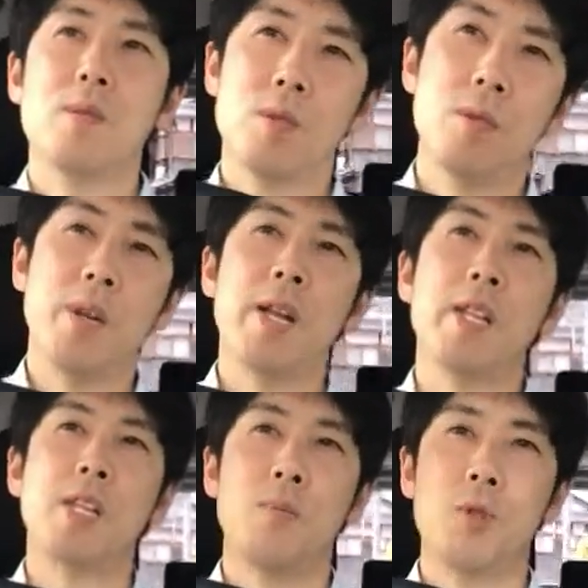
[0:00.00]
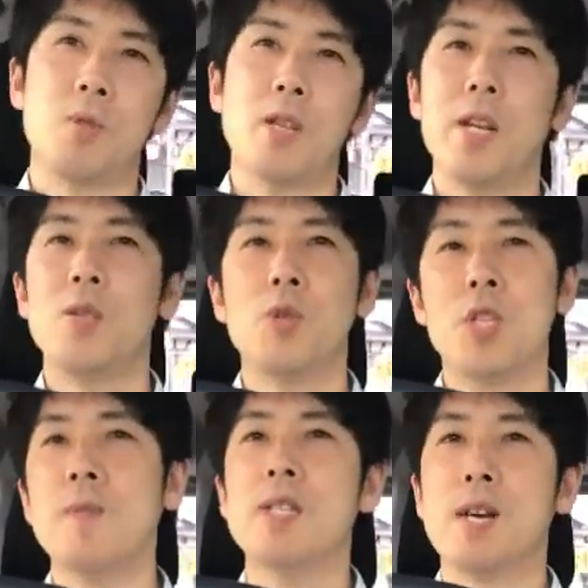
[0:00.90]
その霊的なものって連動し
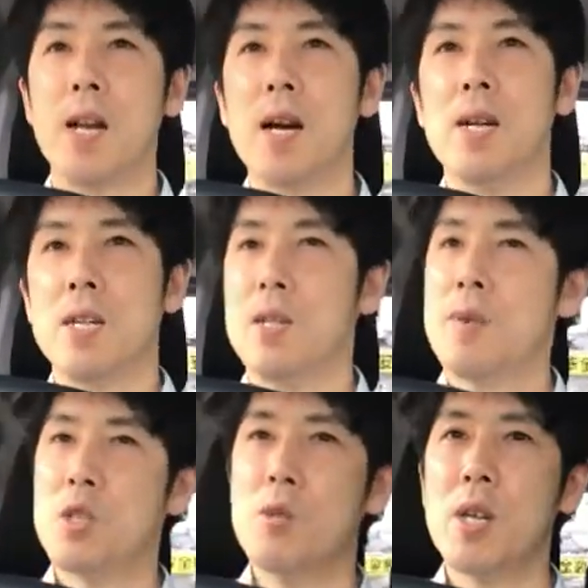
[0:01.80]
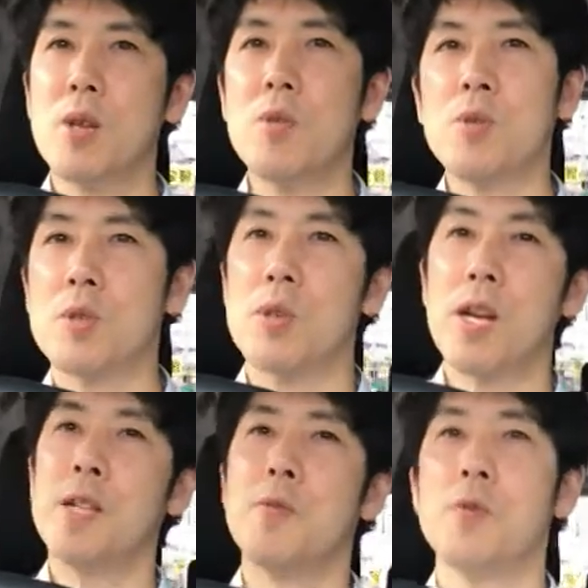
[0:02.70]
てますから、まあ、状態を良くする
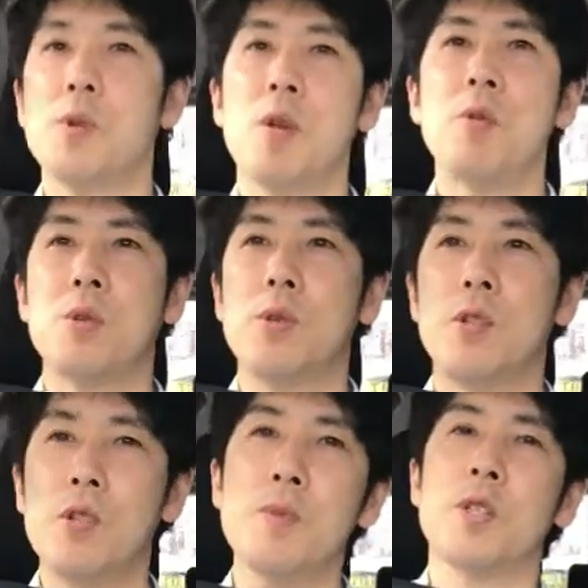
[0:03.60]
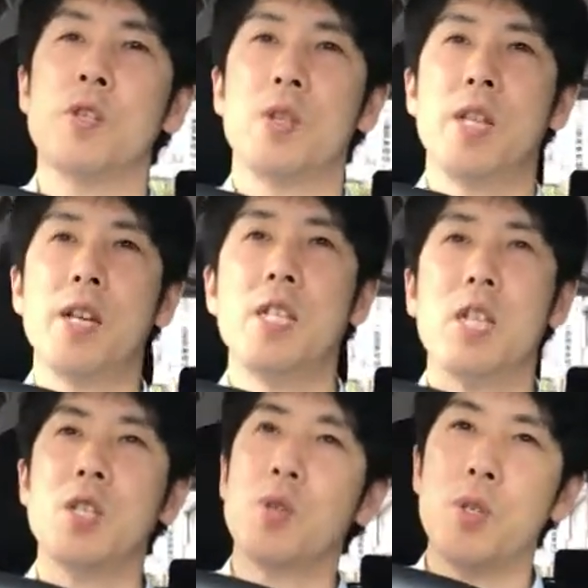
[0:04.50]
体の状態を良くするっていうのも非常に大事
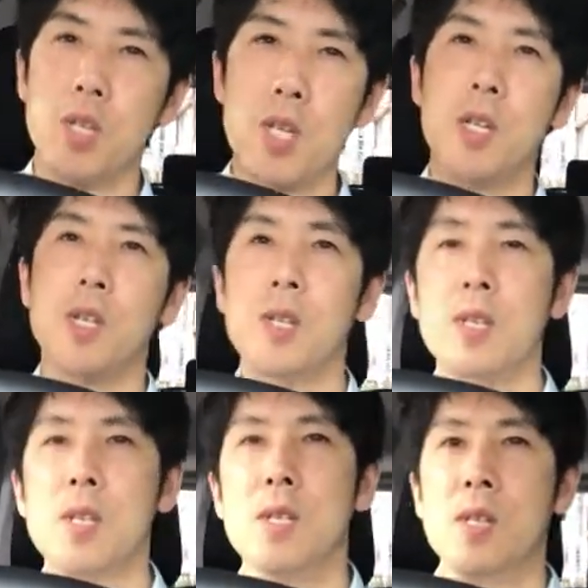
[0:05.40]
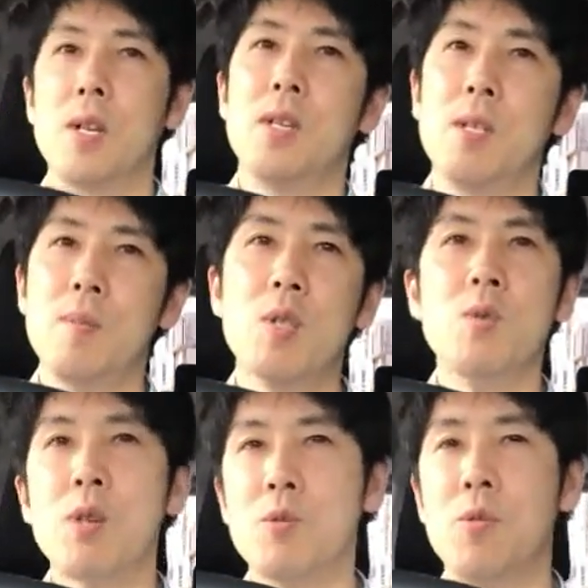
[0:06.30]
でしょうし、えー、まあ、そ
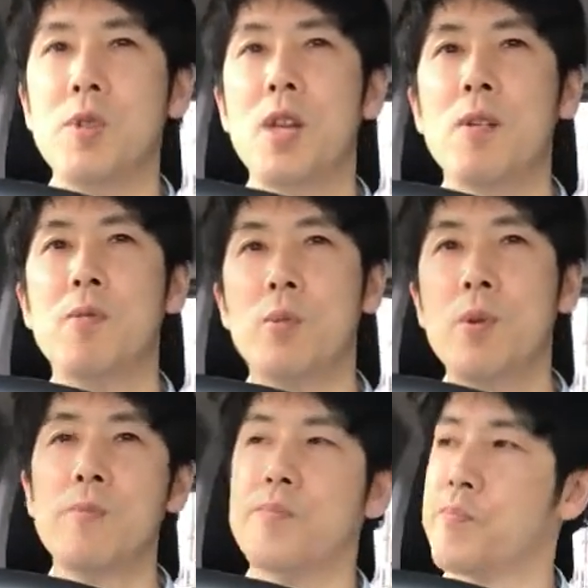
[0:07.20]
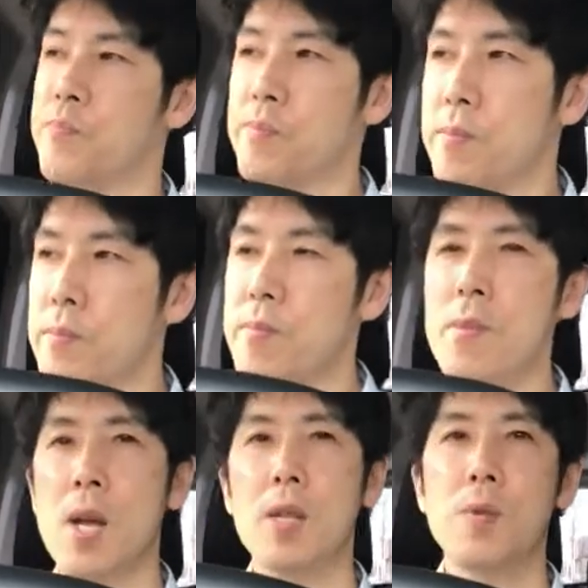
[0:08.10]
ういったことを見ていくと
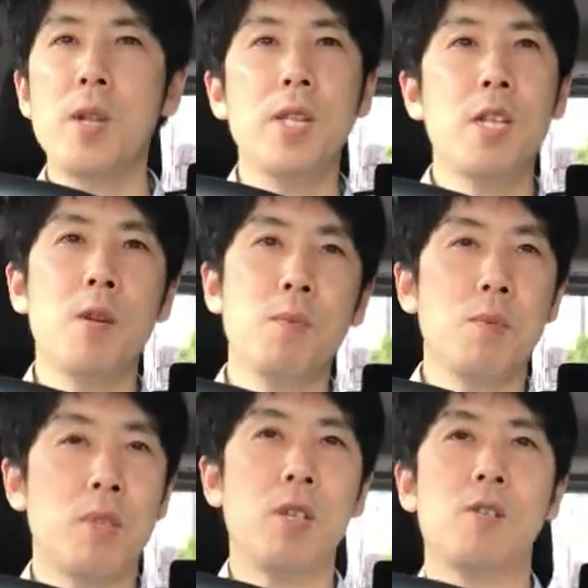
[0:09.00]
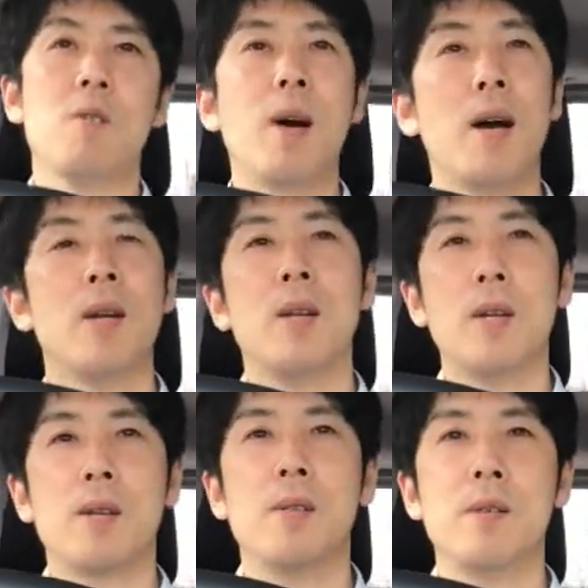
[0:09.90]
あの霊的な部分っていうのは、う
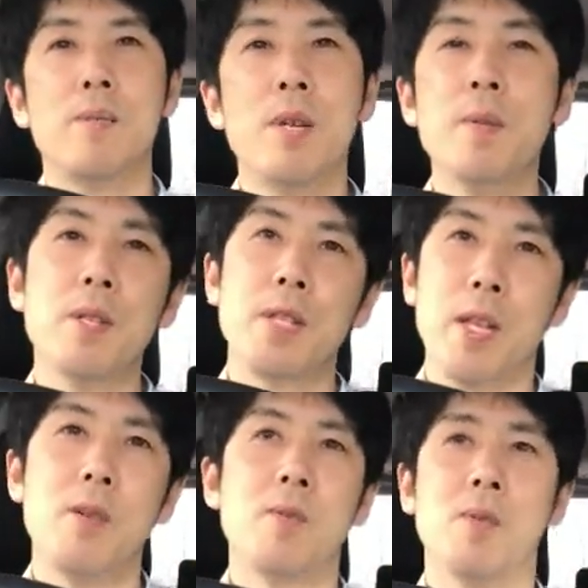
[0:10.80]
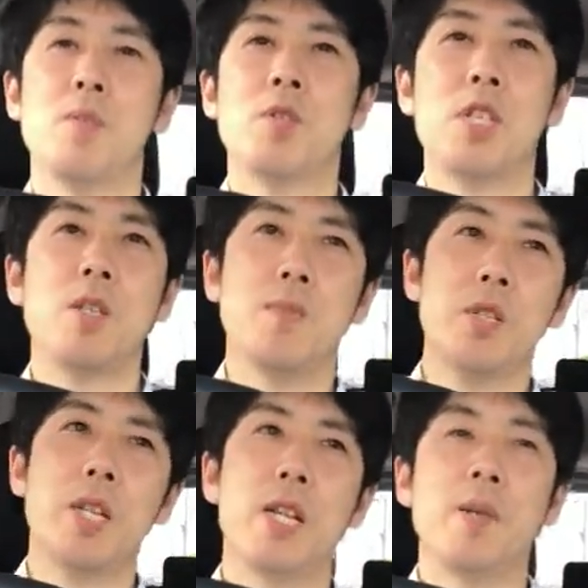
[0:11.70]
ん、まだまだねこう僕自身も
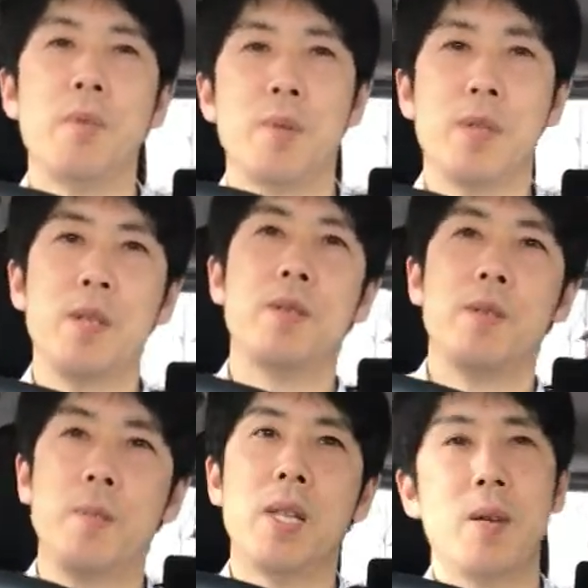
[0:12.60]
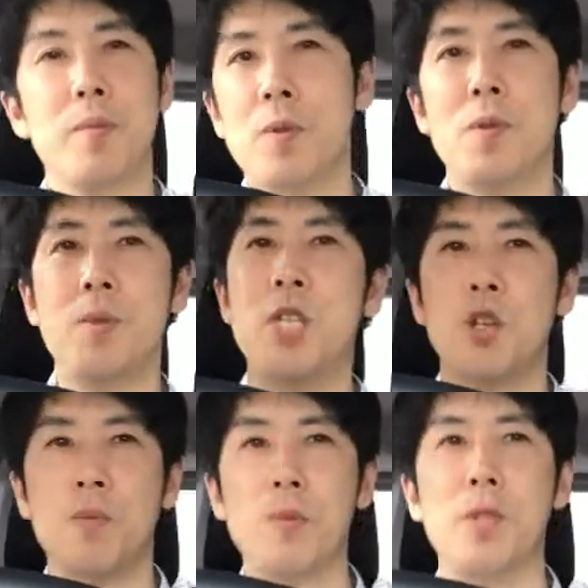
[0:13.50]
知らない部分まだこう未知
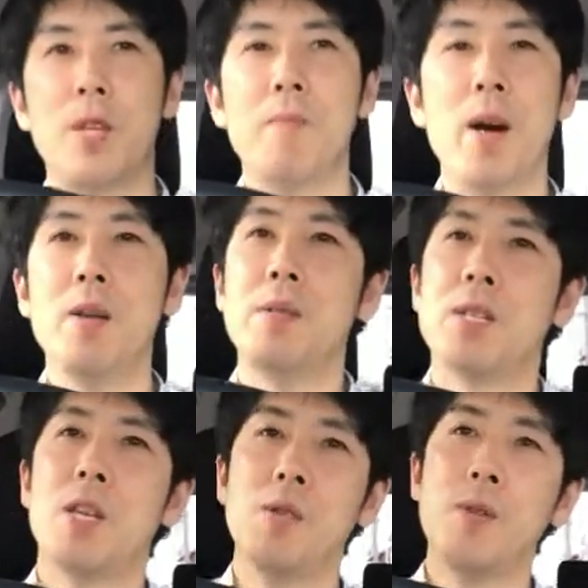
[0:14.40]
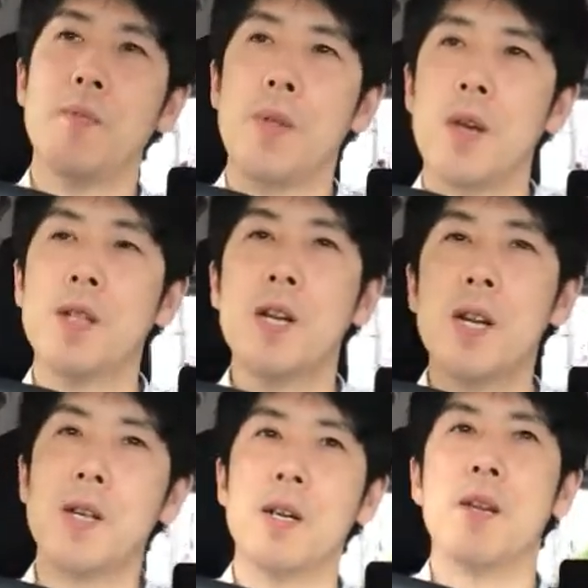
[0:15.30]
の部分っていっぱいあるんですけどだか
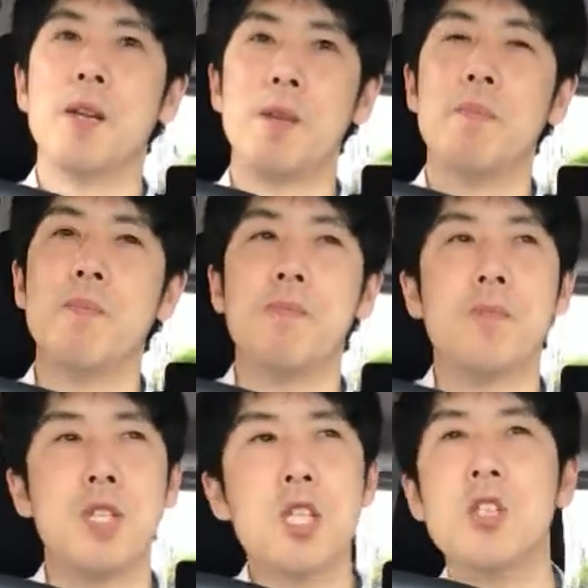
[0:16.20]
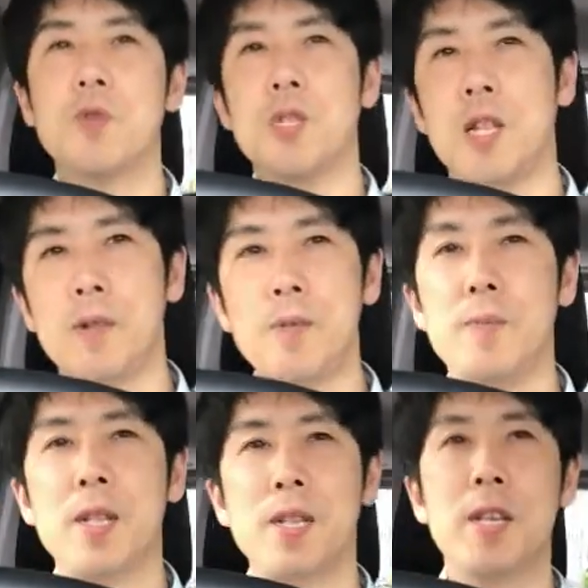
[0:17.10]
ら、えー、知識としてねこ
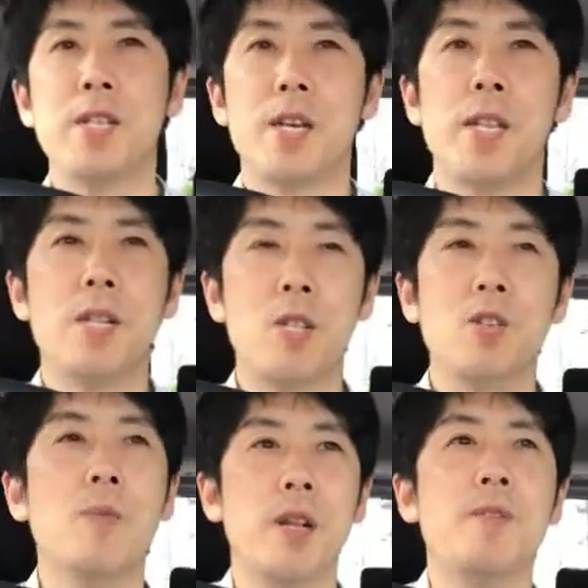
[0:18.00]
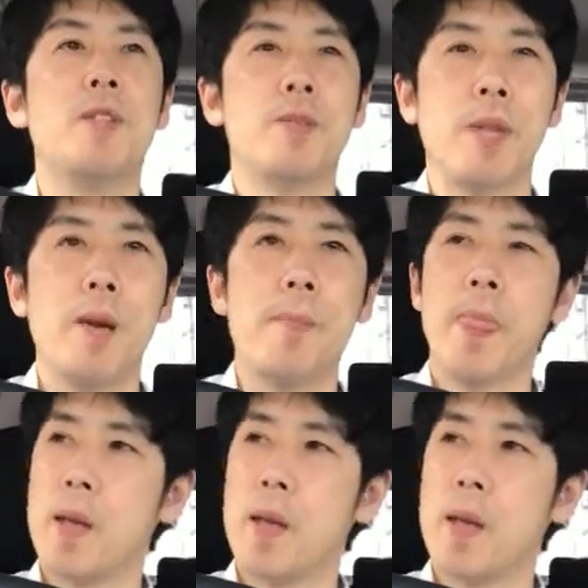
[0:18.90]
う学んでいきたいなってもあるんですよね。